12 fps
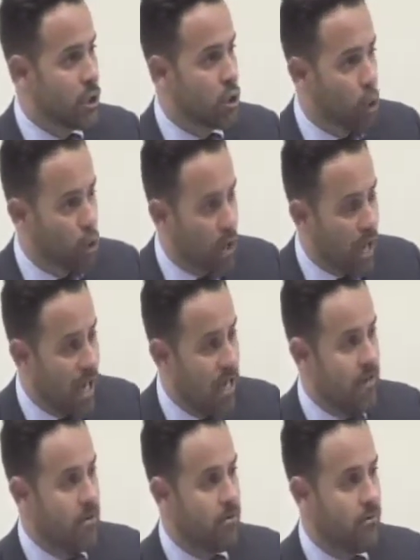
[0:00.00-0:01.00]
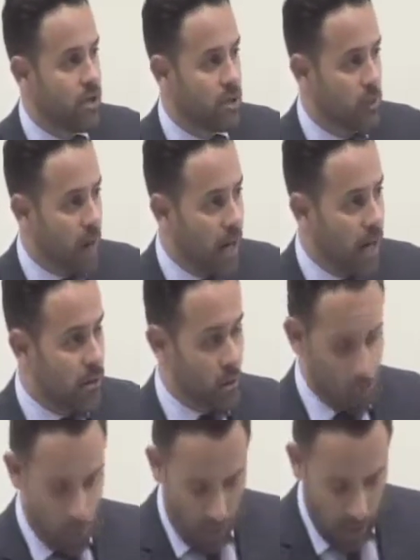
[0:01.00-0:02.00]
Total
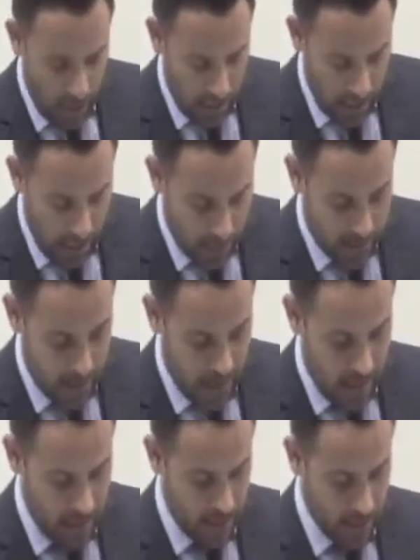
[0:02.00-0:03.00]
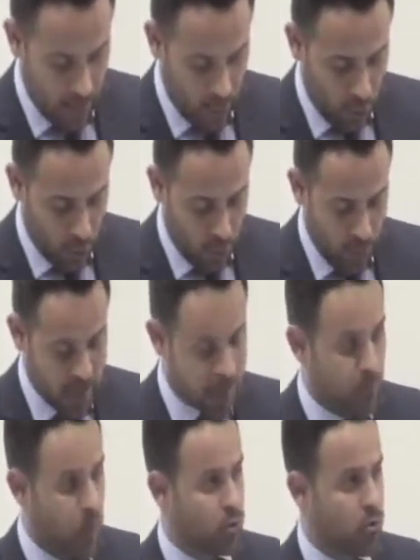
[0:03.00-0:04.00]
respaldo a la Carta de los
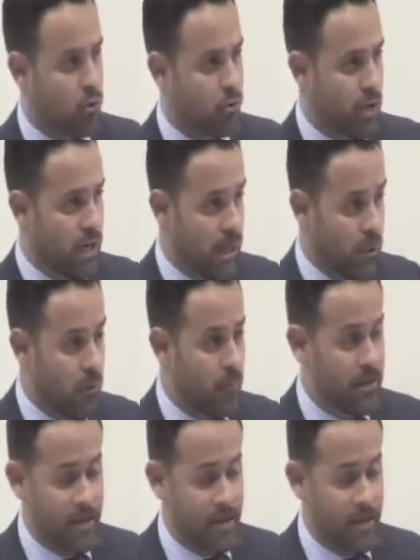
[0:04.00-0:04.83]
Obispos contra la norma